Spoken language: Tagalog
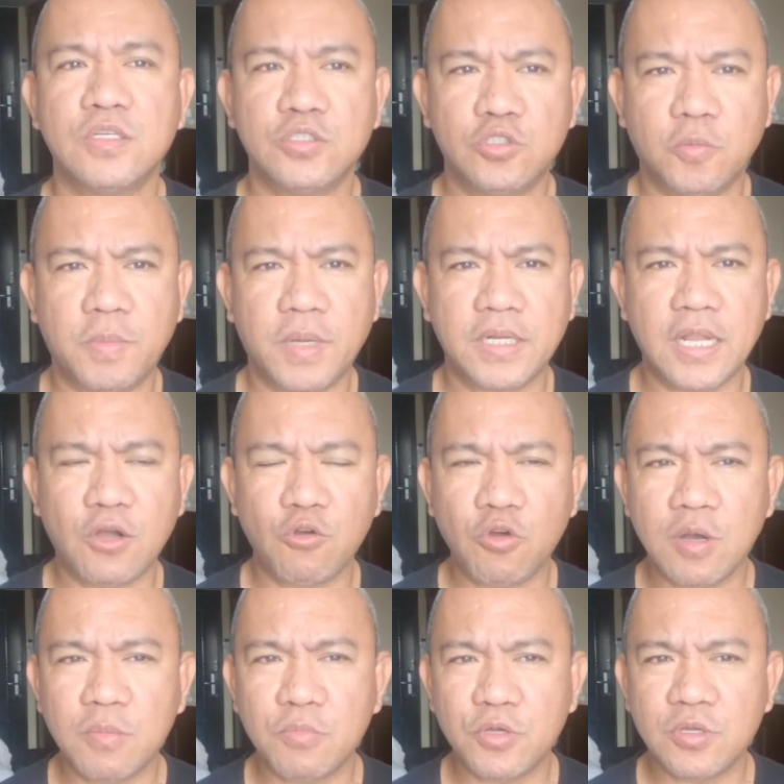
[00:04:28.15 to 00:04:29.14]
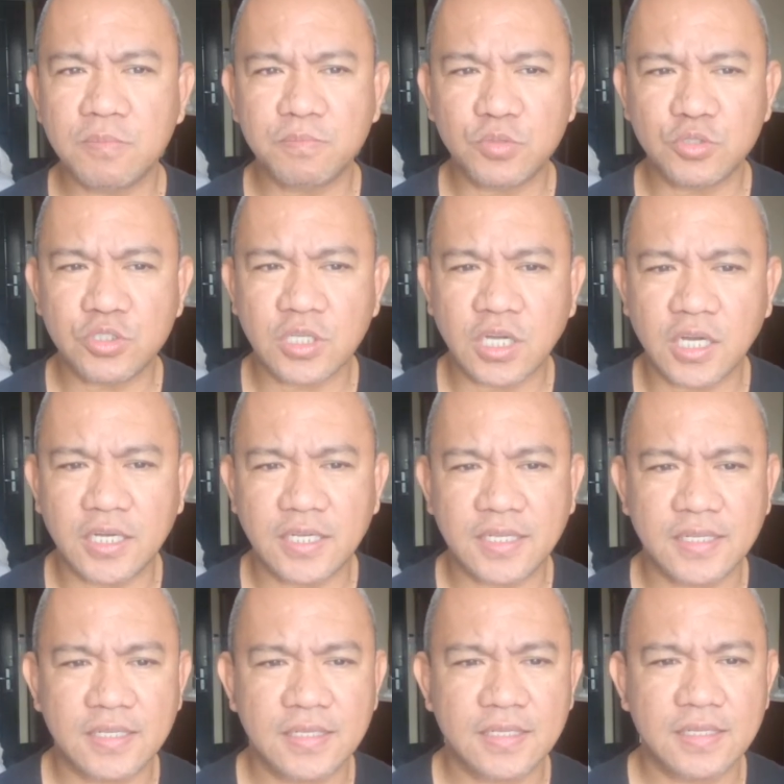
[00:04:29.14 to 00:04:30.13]
So pag nakuha mo yung postcard,
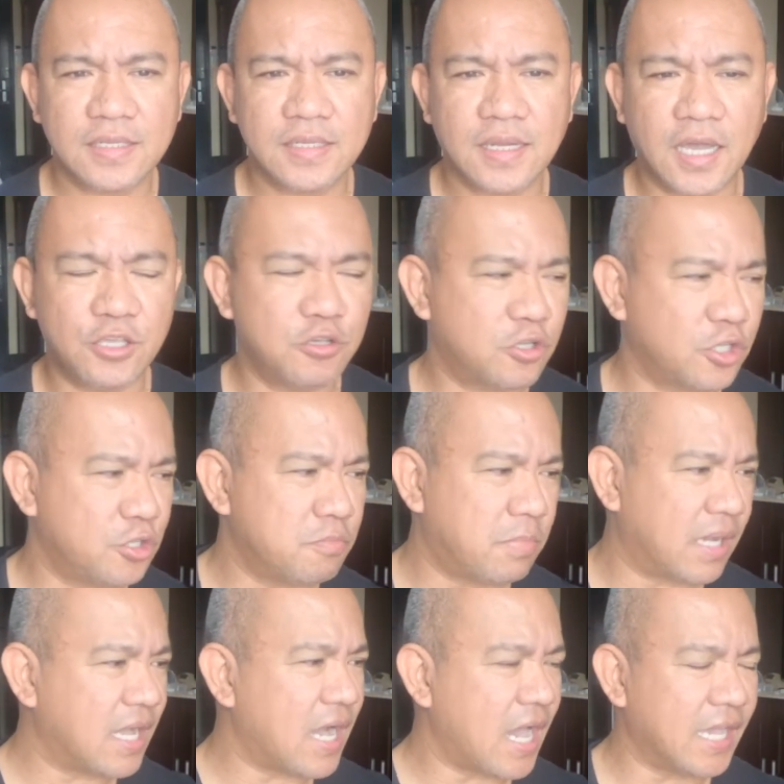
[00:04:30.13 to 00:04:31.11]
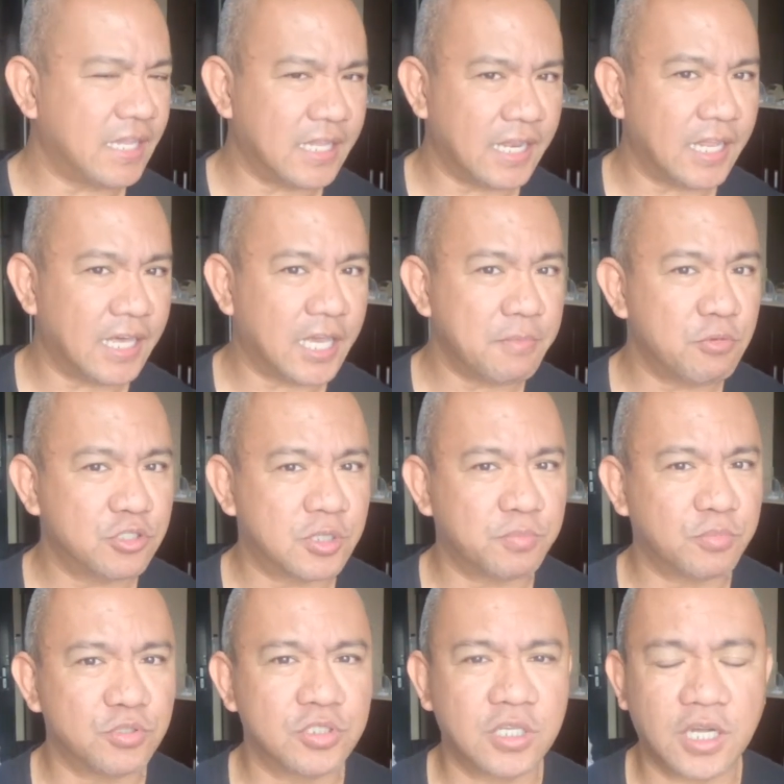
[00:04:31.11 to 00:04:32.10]
ay yung yung bagahe na ilagay mo
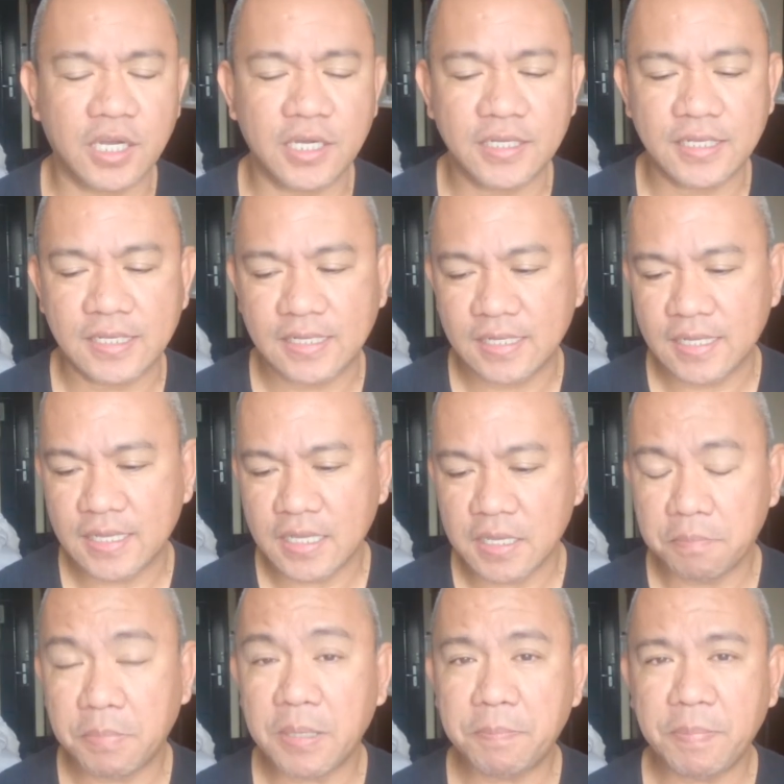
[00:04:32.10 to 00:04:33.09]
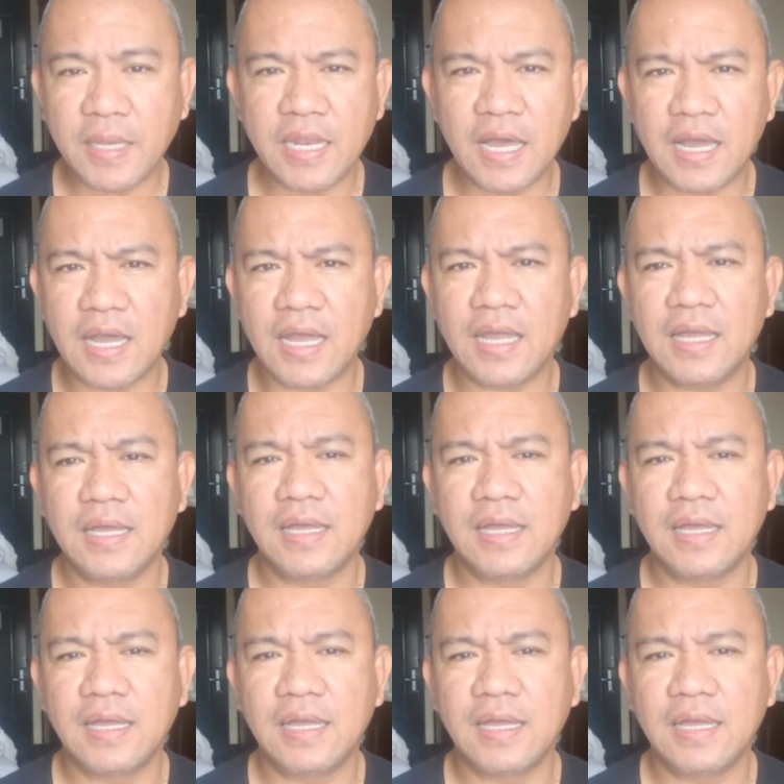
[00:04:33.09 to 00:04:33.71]
sa postcard, pipila ka.